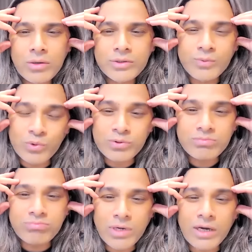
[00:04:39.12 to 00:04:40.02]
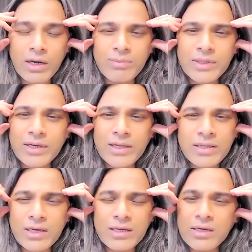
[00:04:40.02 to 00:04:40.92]
सपोज अगला बंदा
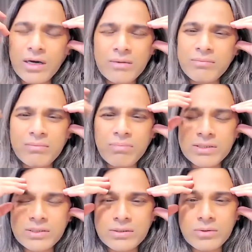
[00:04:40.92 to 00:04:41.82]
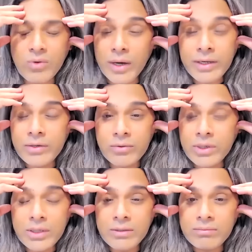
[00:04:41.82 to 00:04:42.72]
कहता है कि यार बस ख्वारी हो
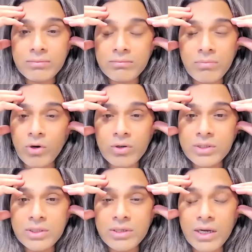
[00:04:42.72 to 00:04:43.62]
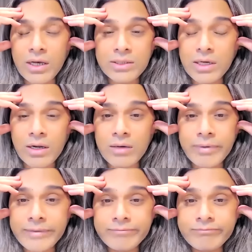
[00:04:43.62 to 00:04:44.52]
रही है बहुत ही हालात ख़राब है